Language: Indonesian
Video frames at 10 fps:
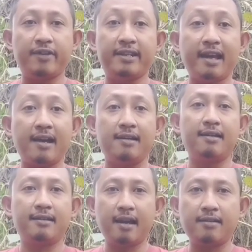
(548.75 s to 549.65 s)
fitnah
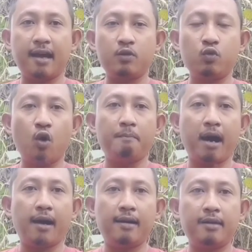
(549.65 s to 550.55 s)
dan adu
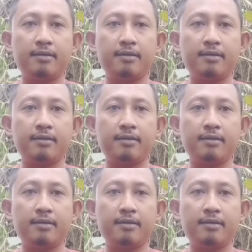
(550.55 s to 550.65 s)
domba